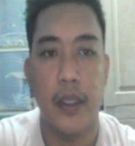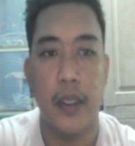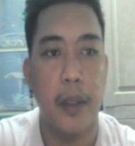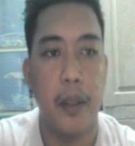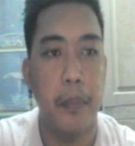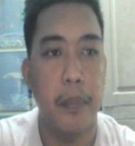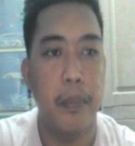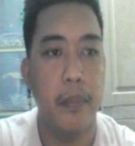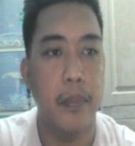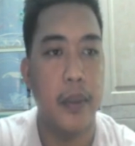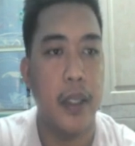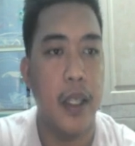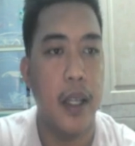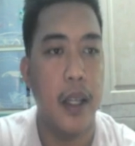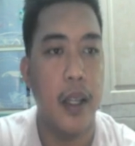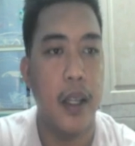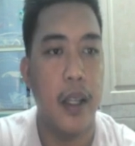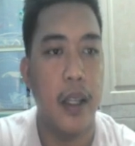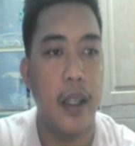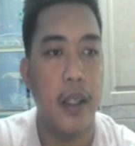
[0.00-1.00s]
Ng,
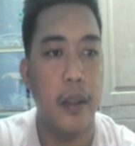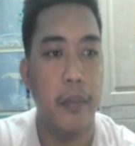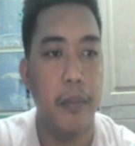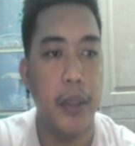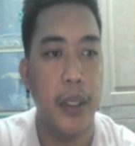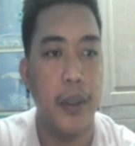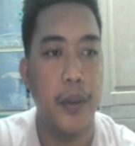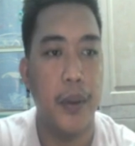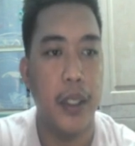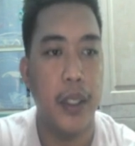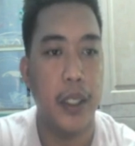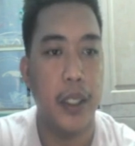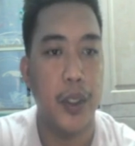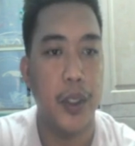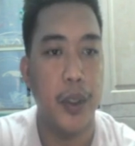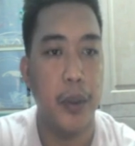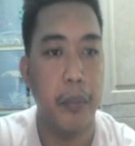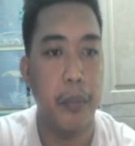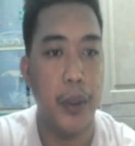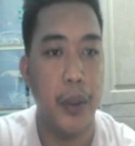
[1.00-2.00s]
ng Bitcoin.
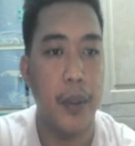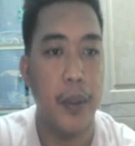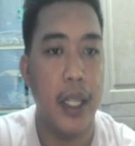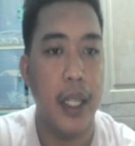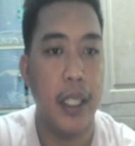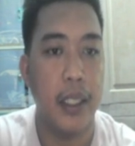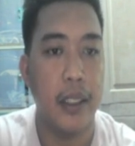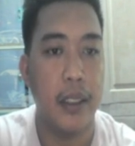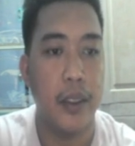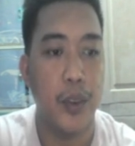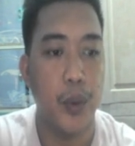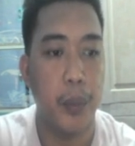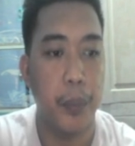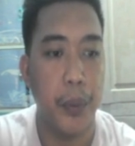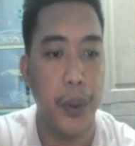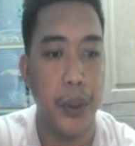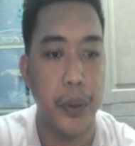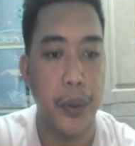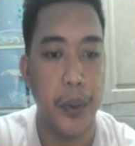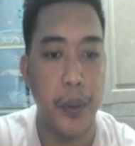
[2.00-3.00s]
Ito yung B-Wallet
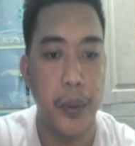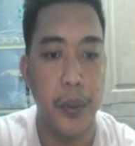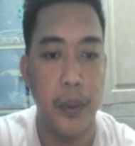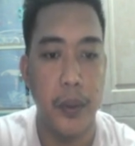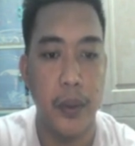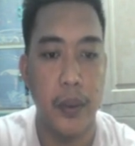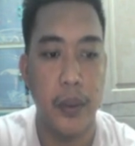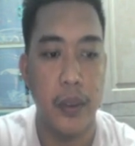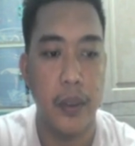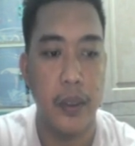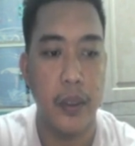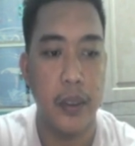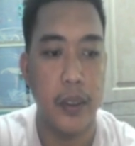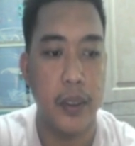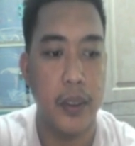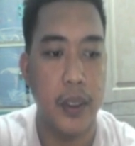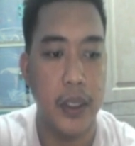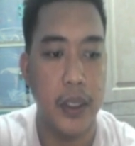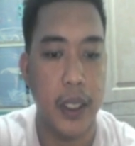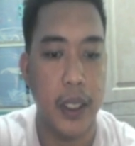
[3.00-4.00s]
2.0.
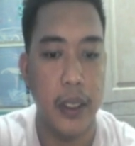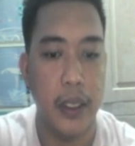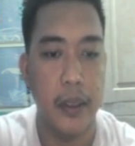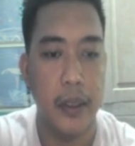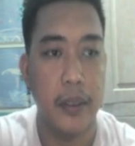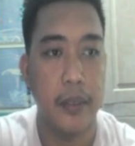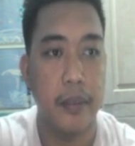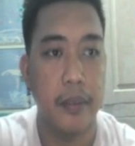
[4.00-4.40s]
Ito na siya.